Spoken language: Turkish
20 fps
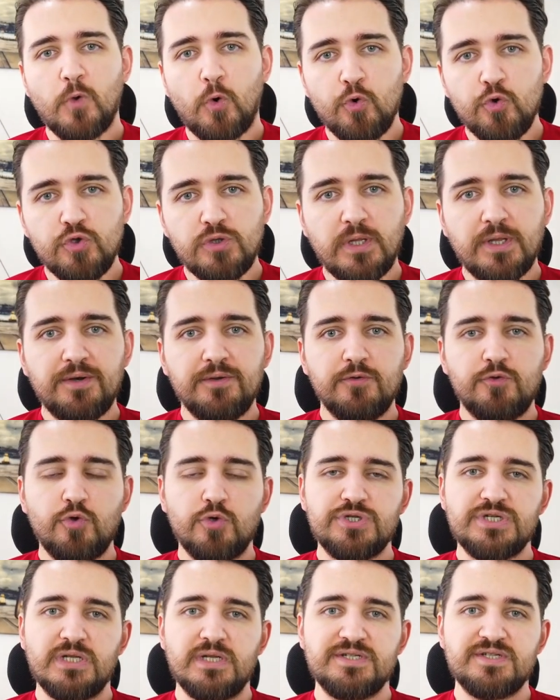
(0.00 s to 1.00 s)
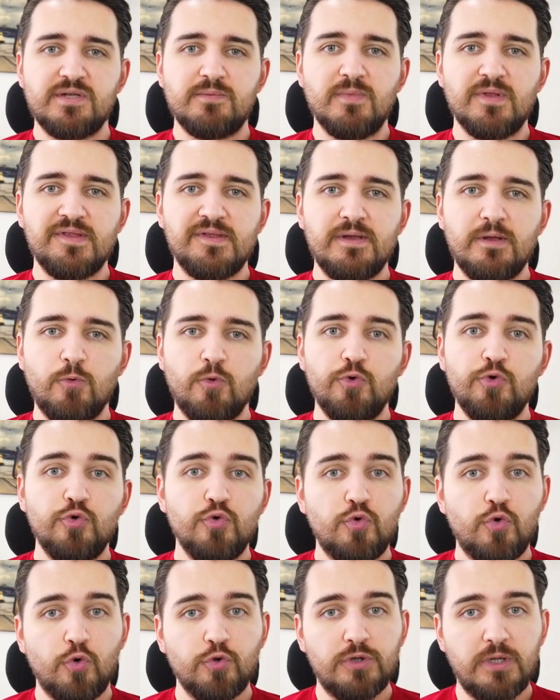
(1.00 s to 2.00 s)
oyunlarını Türkçeleştirmesine,
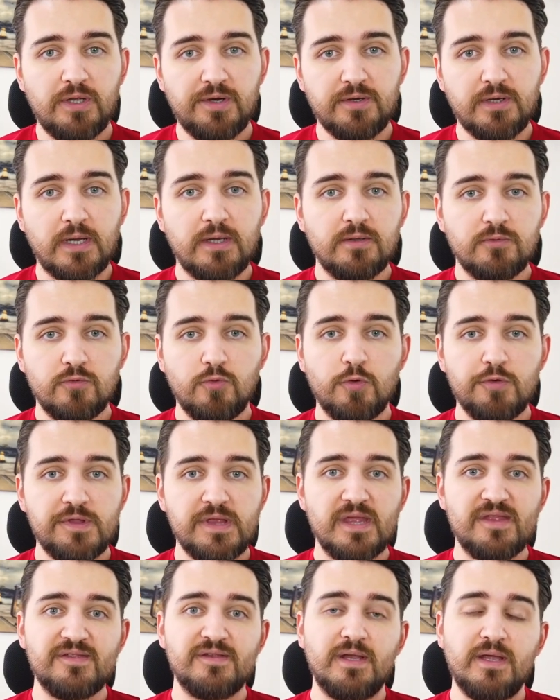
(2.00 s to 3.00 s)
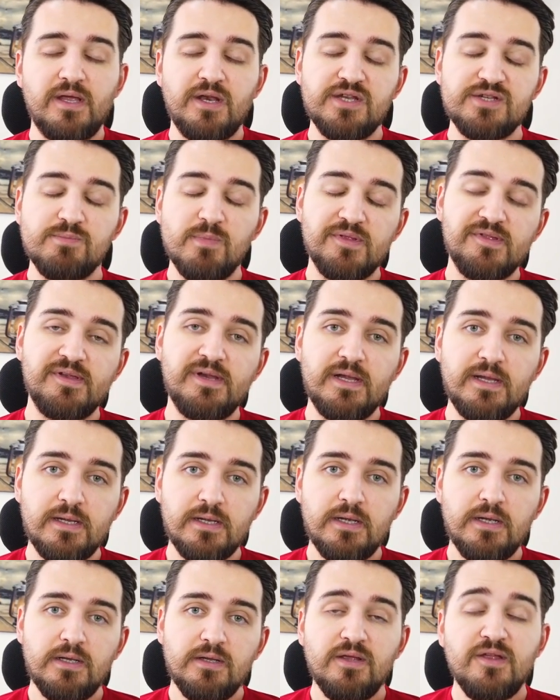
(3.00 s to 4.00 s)
oyunun kodlarına, dosyasına erişmesine
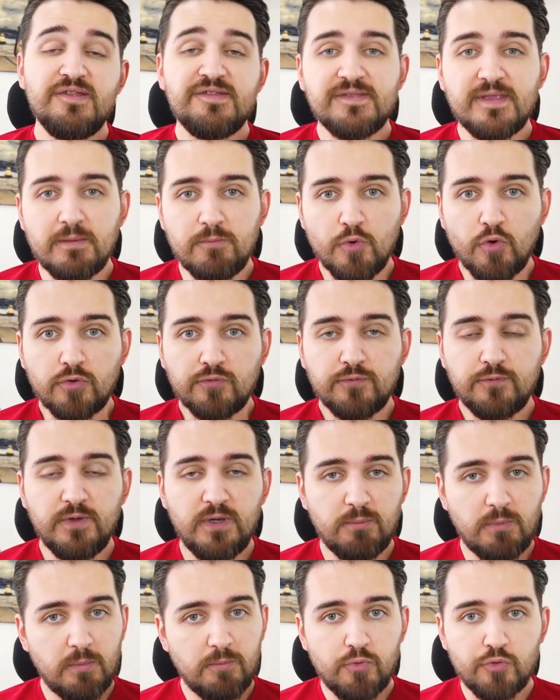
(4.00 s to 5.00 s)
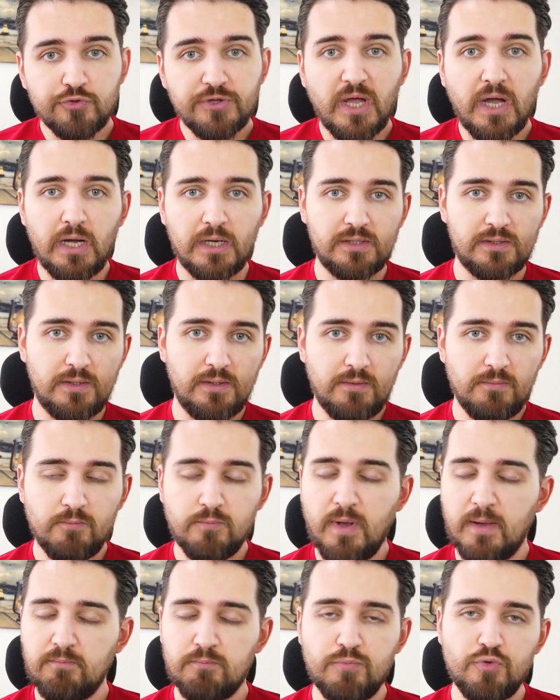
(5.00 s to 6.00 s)
istemiyor. Firma burada haklı.
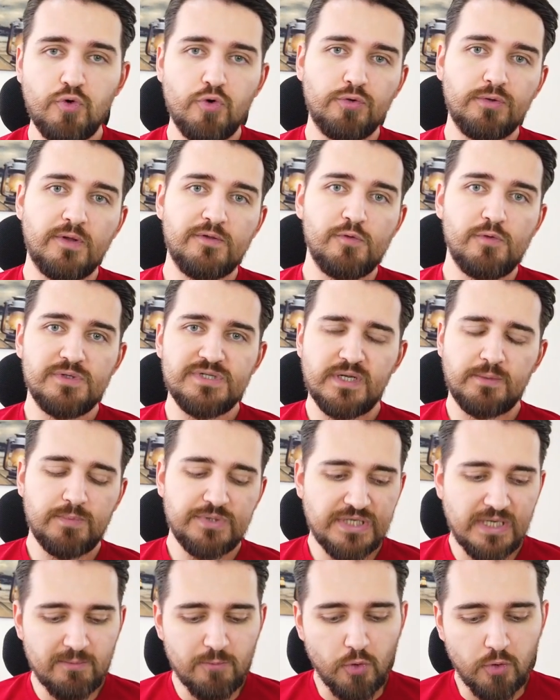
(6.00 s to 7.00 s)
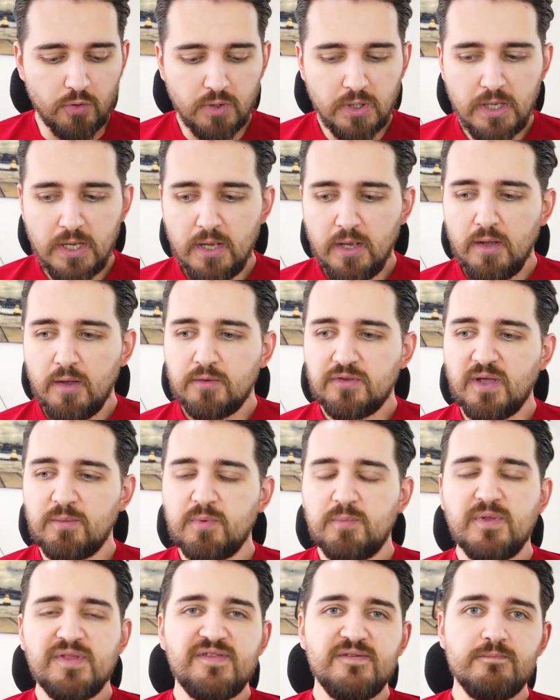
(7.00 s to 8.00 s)
Ben bu konuda söyleyecek bir şeyim yok.
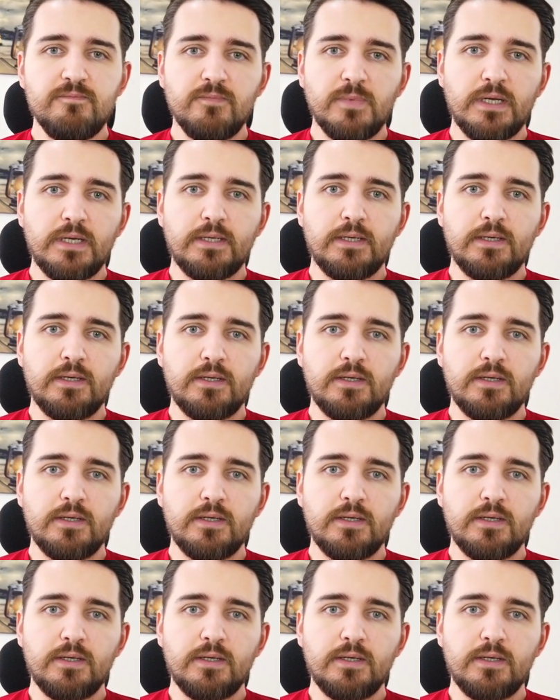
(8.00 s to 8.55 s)
Tabi bizim e,